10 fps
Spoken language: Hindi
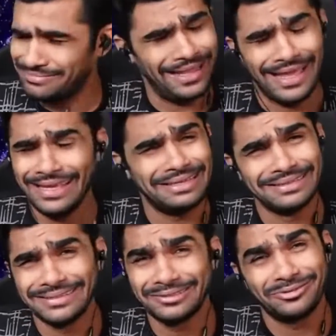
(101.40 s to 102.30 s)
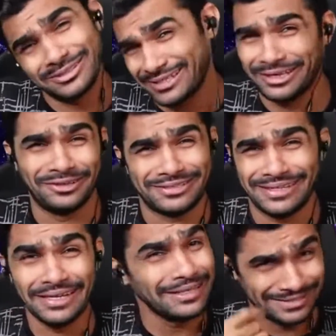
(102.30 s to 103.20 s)
नहीं कुछ करो
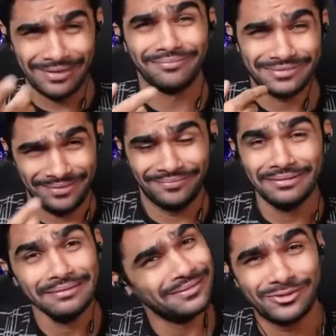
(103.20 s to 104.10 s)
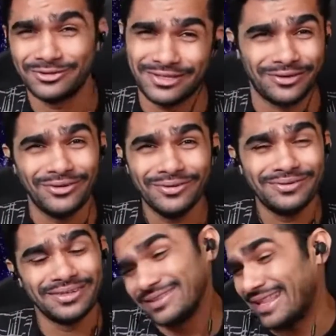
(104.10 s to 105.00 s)
सर सेम सेम कुछ करो
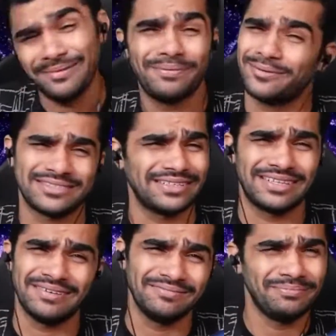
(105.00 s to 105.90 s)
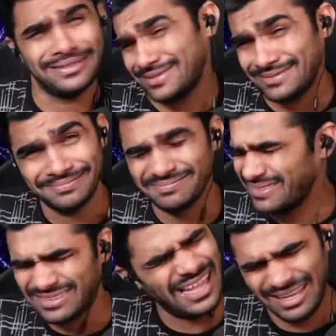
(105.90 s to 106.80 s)
नहीं पढ़ सकता प्लीज़
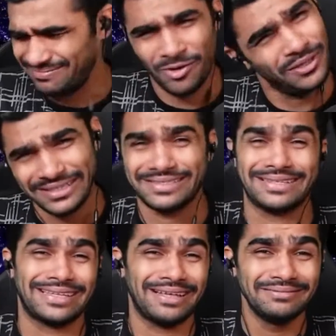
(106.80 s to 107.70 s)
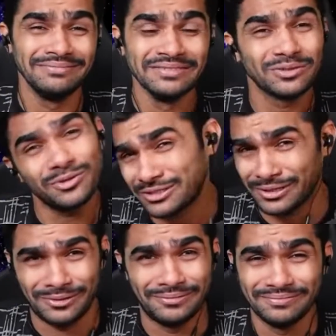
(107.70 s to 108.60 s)
नहीं हो ही नहीं सकता कुछ
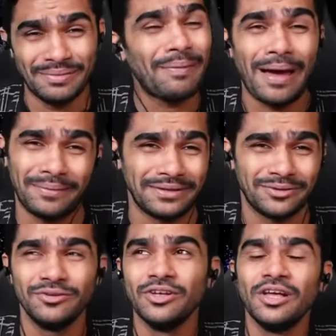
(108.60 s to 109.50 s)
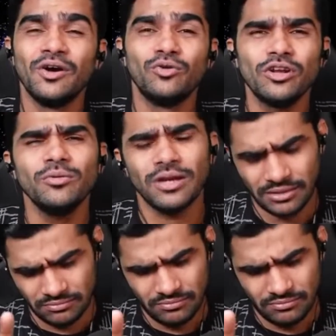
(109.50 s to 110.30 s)
करो मैं पाया पढ़ता हूँ उन्होंने बोला